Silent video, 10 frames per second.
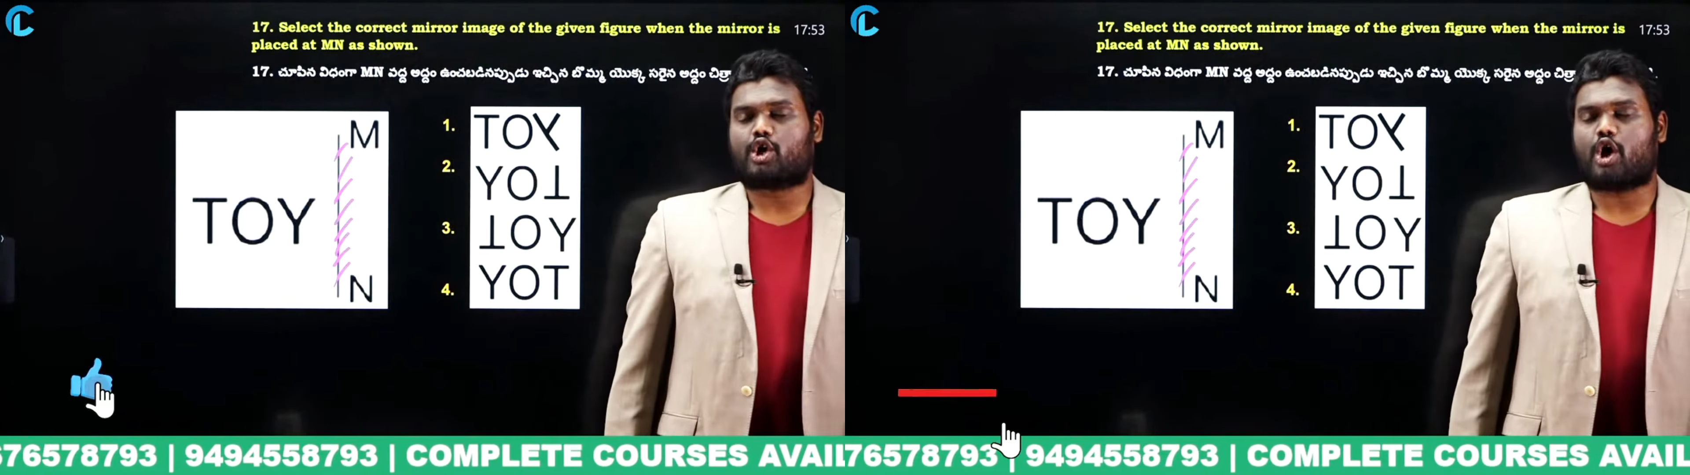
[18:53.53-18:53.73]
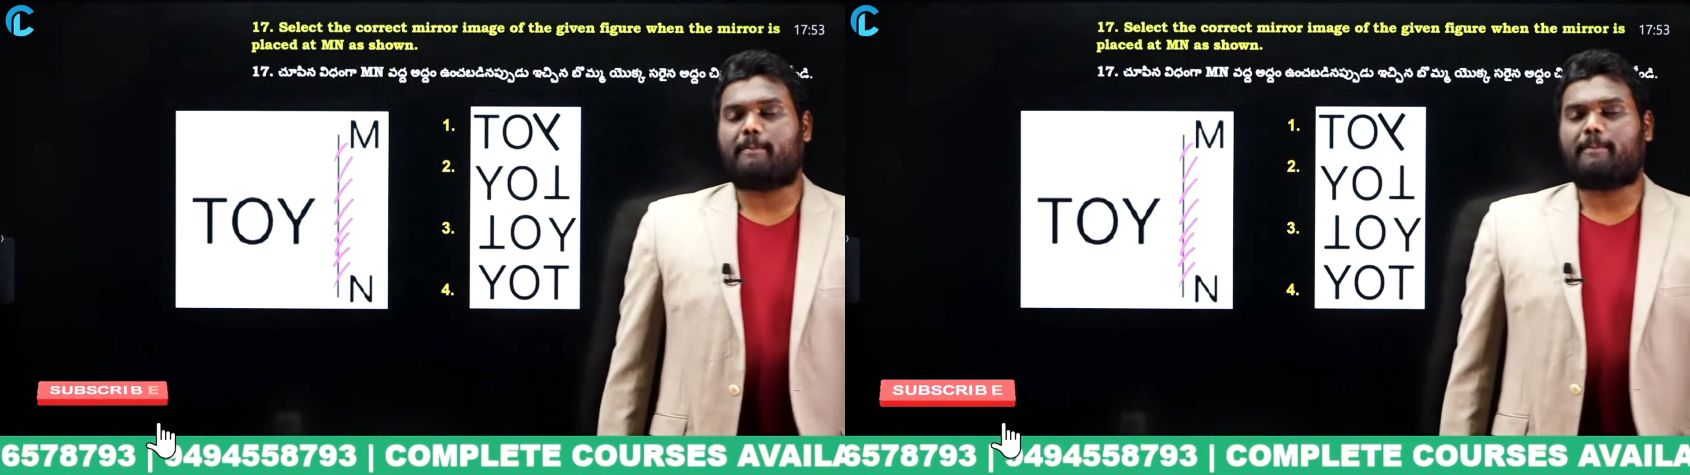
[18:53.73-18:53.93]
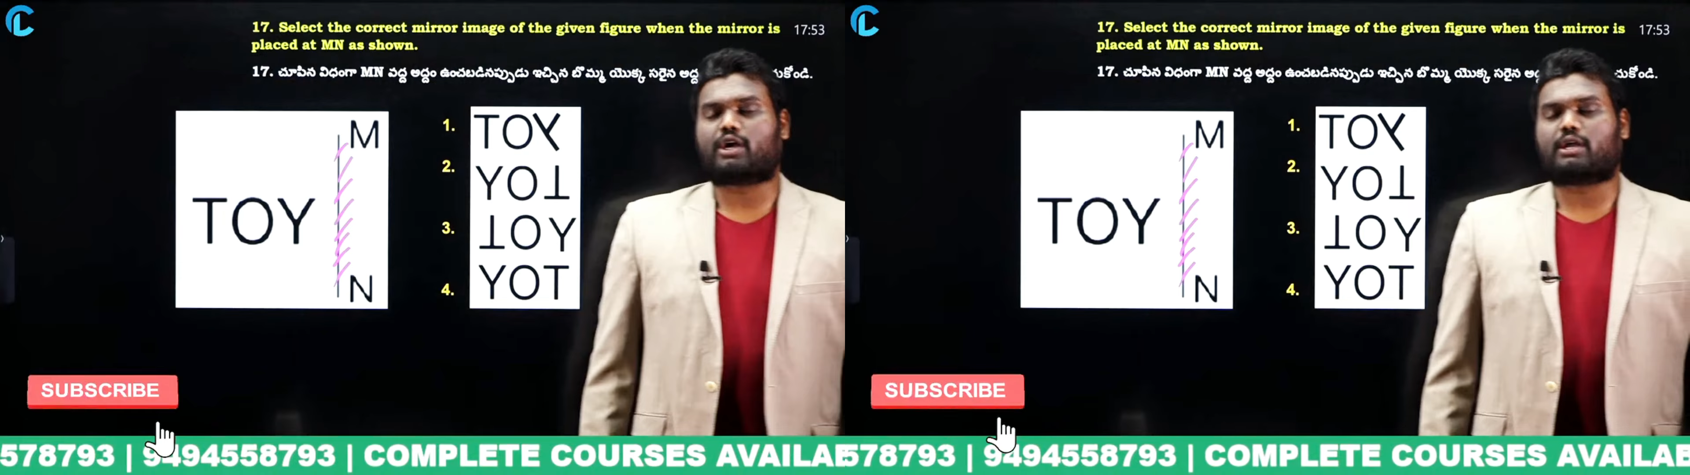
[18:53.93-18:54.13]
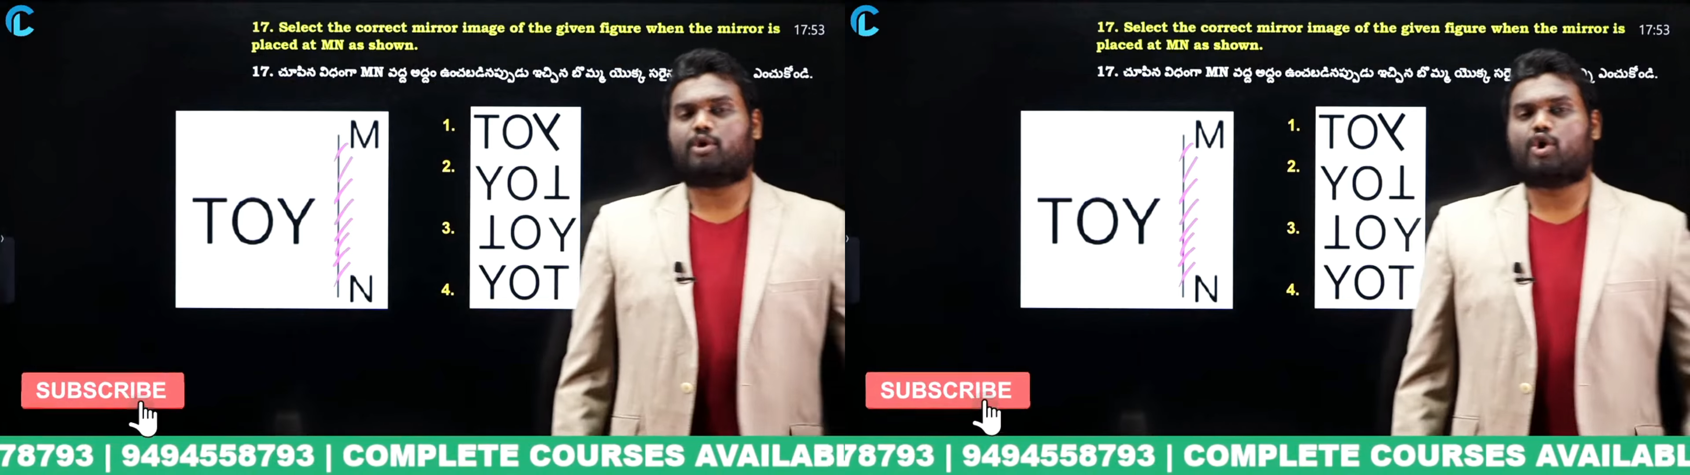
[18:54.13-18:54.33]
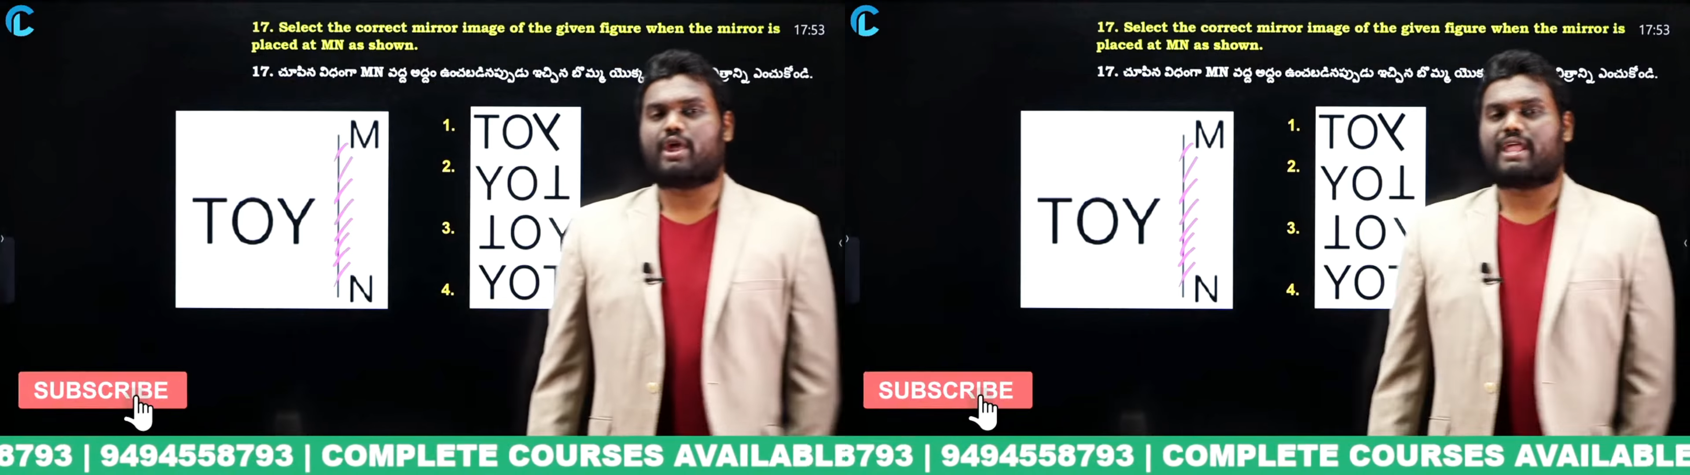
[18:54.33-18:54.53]
టాప్
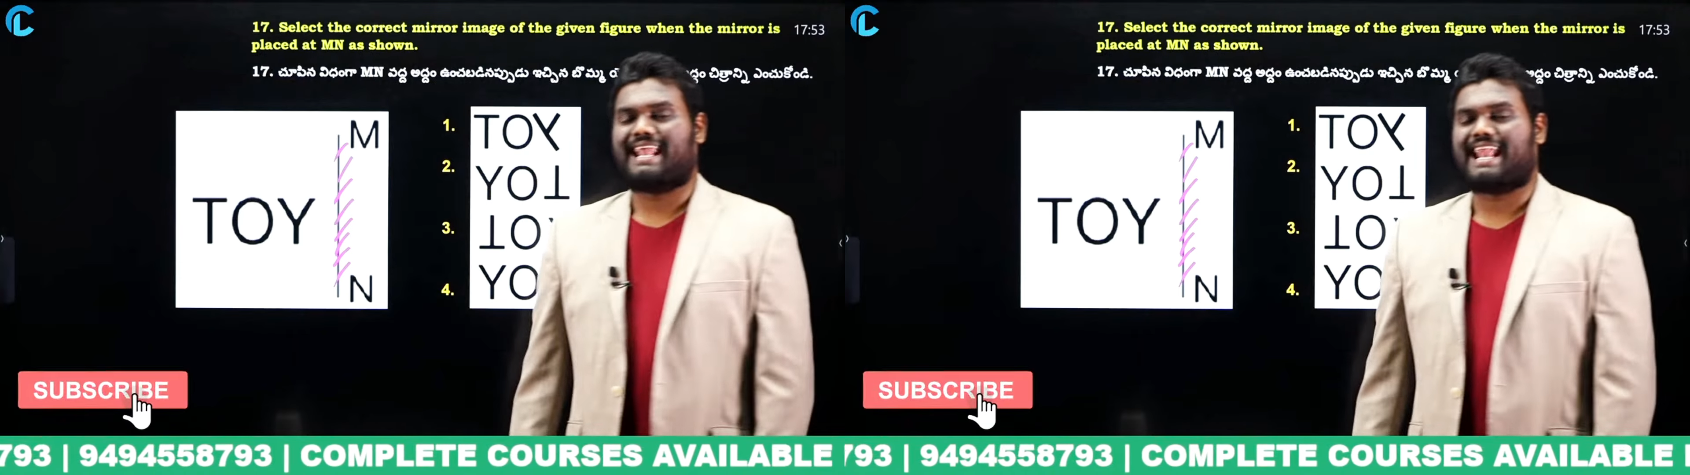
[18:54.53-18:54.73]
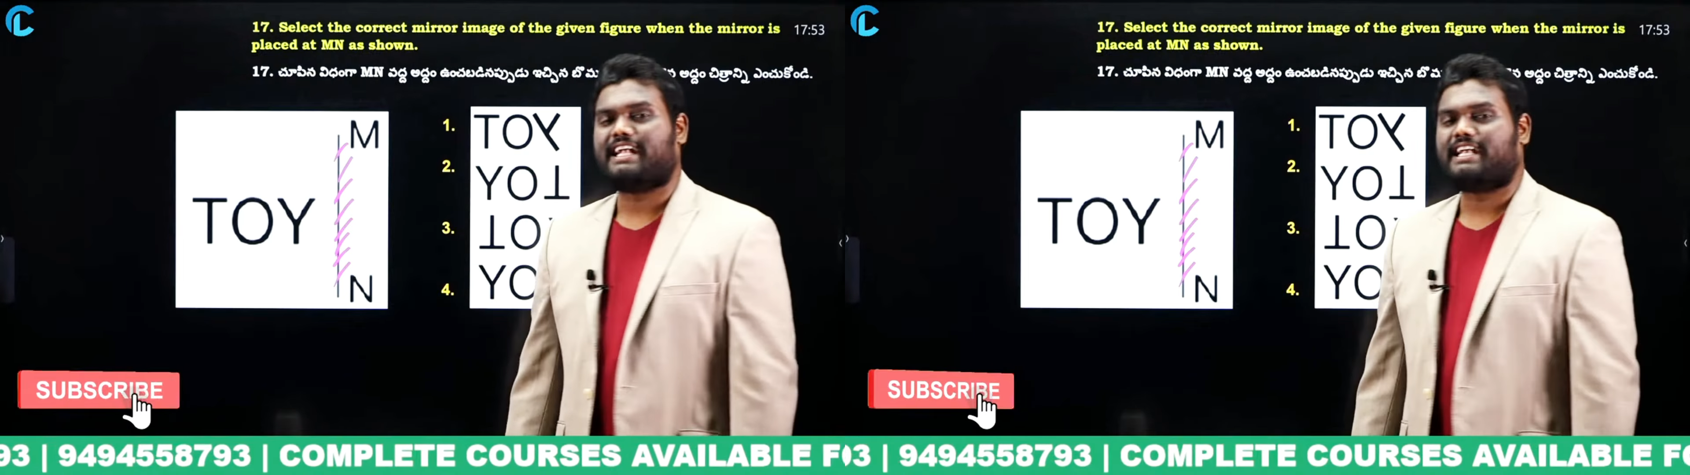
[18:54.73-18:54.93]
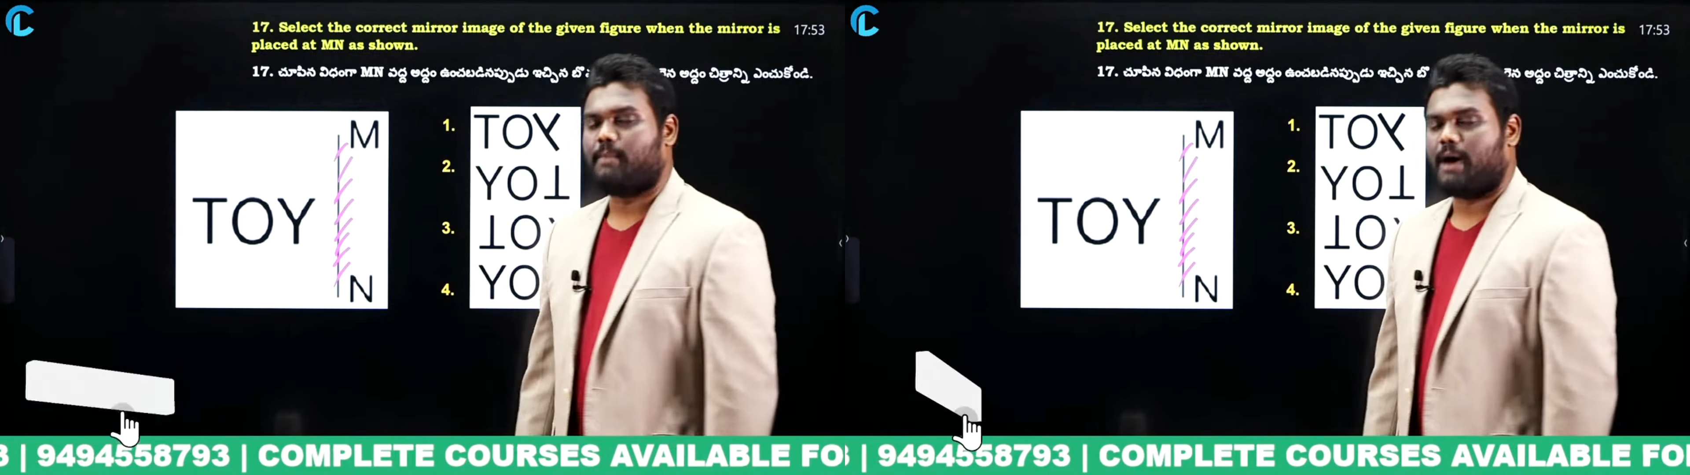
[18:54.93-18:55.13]
బాటంలో ఎలాంటి